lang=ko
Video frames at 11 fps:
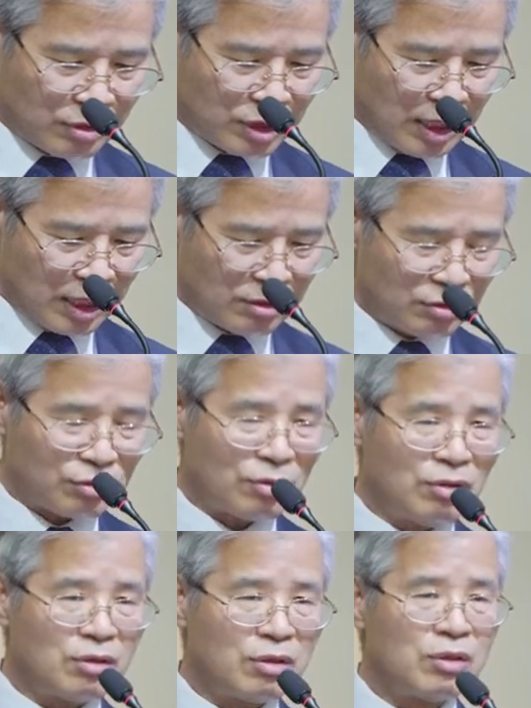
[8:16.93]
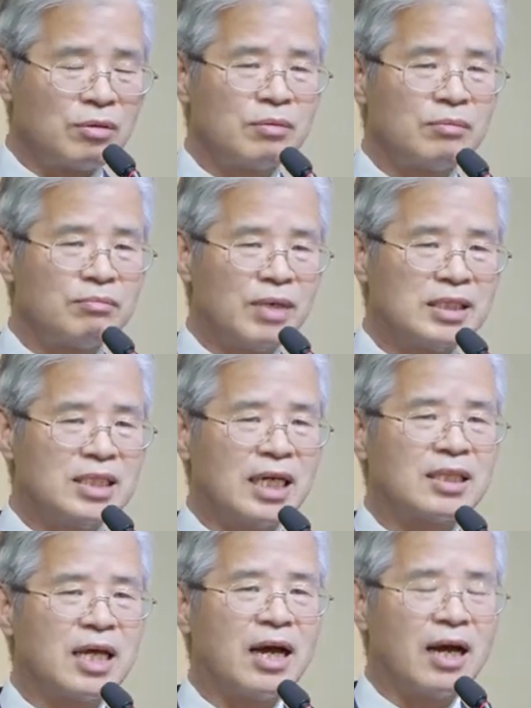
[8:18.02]
신학적으로 맞지
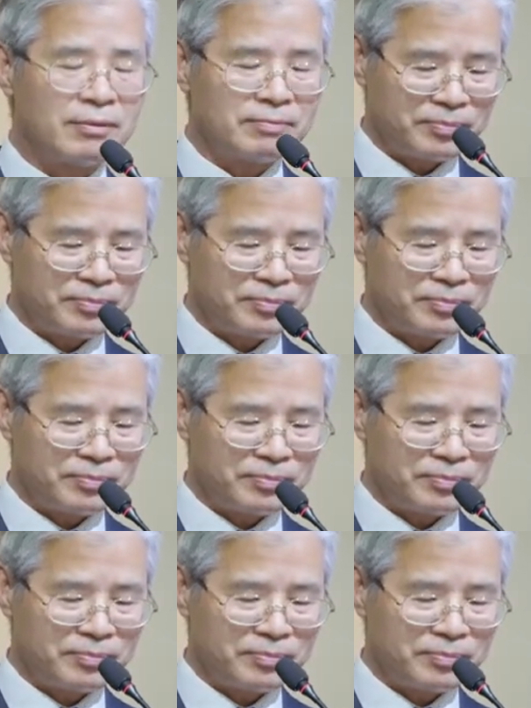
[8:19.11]
않다.